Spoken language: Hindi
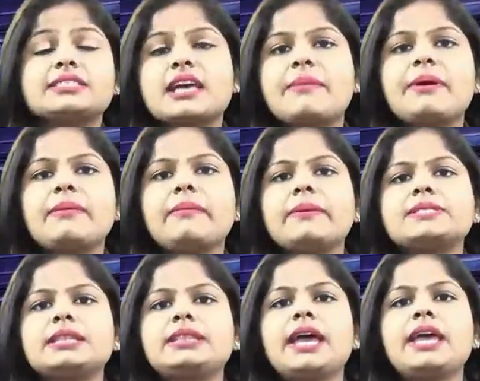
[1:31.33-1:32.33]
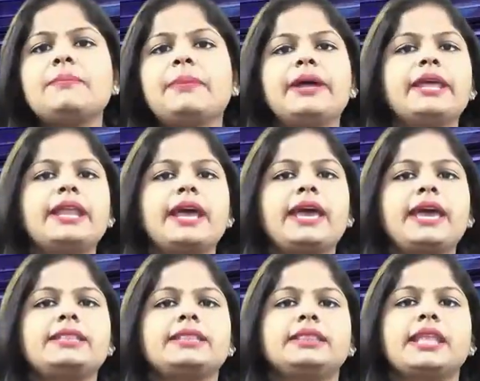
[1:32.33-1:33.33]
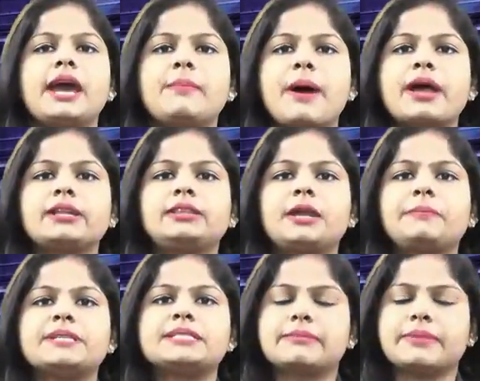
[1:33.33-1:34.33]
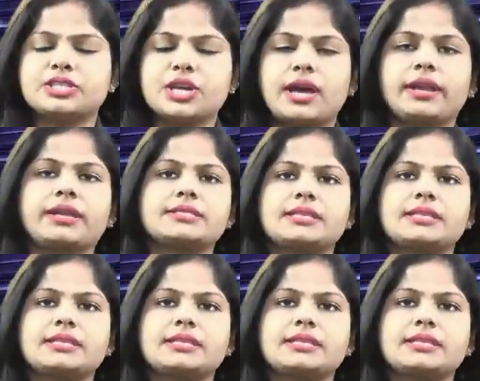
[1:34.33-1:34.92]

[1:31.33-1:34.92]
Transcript: खबर में बस इतना ही बने रहे नया भारत दर्पण समाचार के